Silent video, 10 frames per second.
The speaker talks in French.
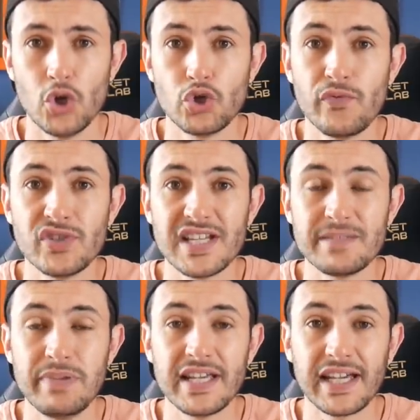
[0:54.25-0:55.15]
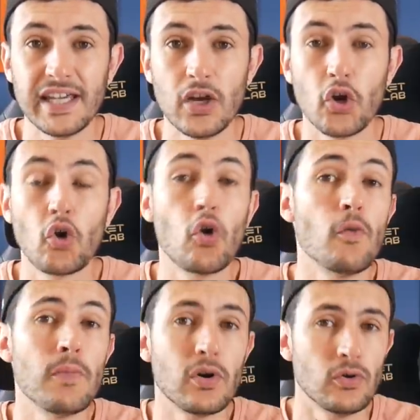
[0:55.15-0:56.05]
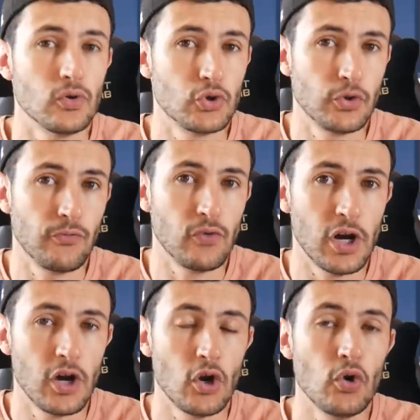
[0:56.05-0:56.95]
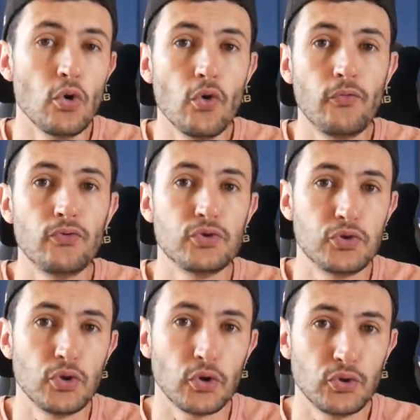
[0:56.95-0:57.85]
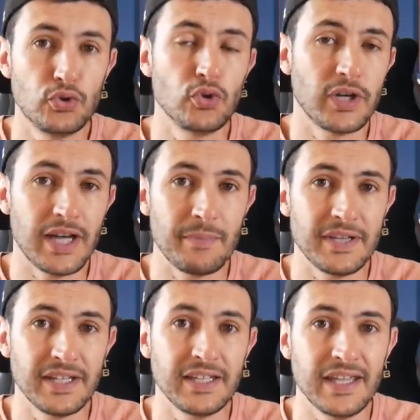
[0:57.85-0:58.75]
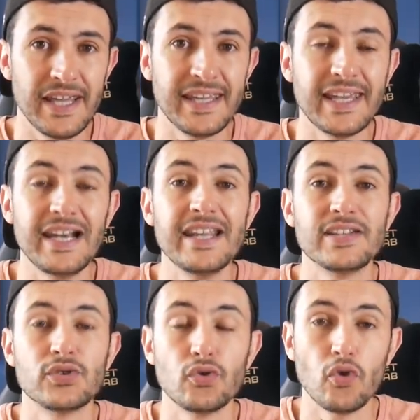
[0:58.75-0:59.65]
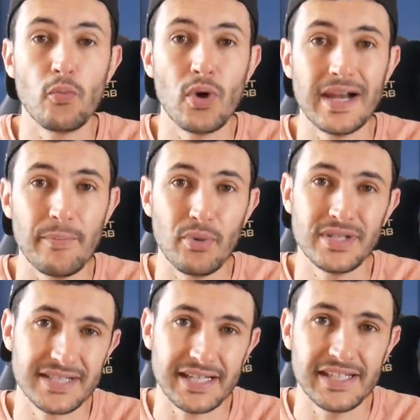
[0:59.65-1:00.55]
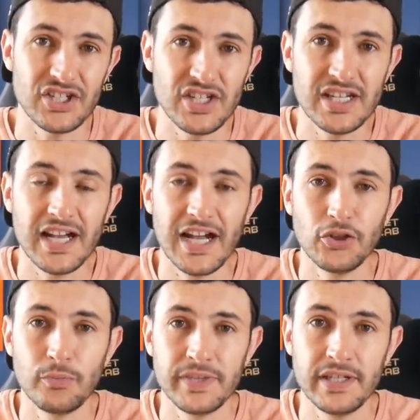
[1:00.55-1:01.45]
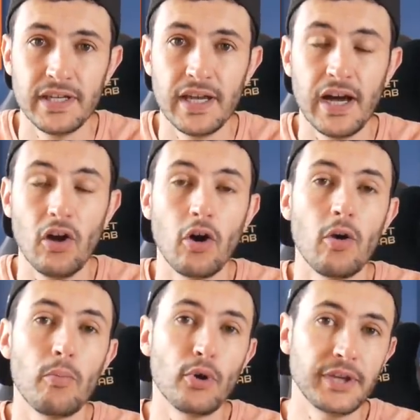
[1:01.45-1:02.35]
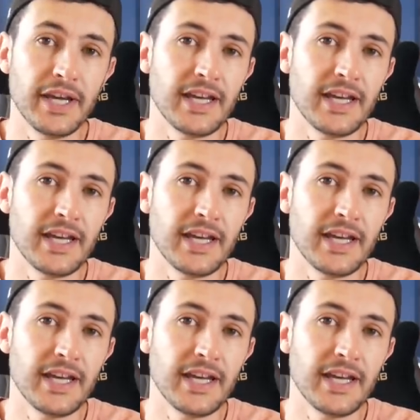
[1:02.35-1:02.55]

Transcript: je vous expliquerai comment je vois le futur du Real Madrid et quelle est selon moi la bonne stratégie adoptée. Alors prenez un